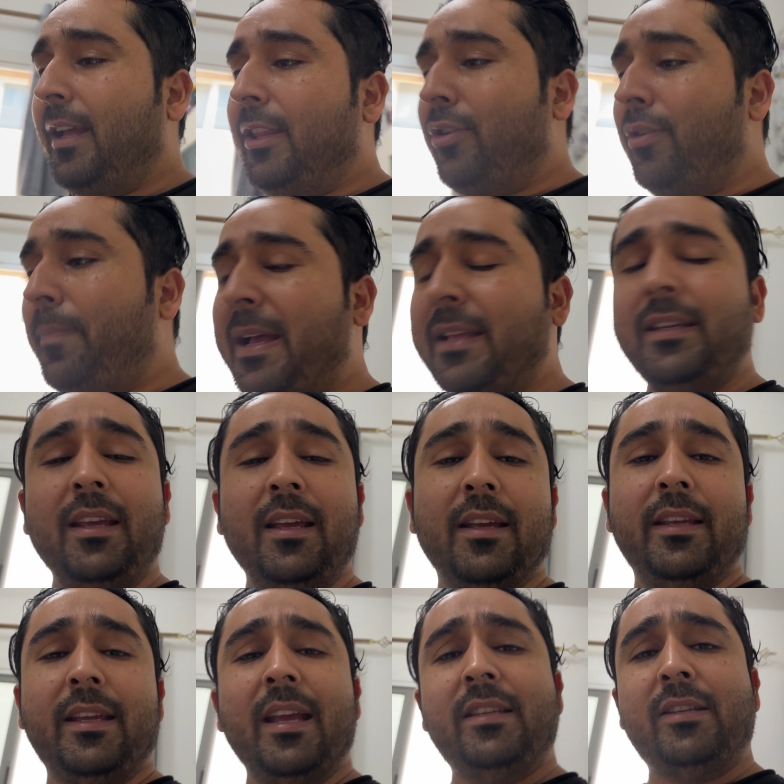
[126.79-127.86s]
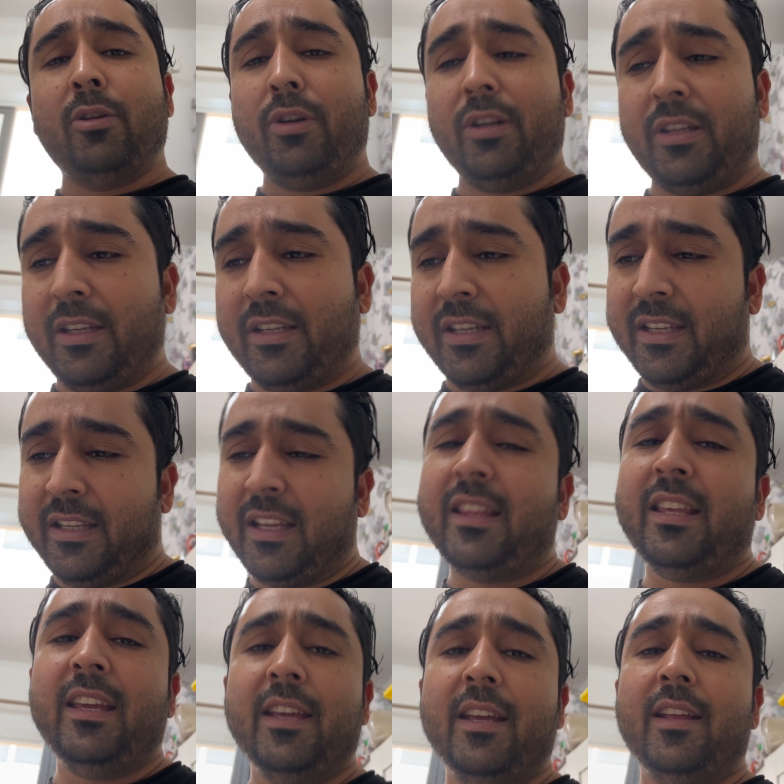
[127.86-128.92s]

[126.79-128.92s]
तो बस ये छोटी सी चीज़ें थी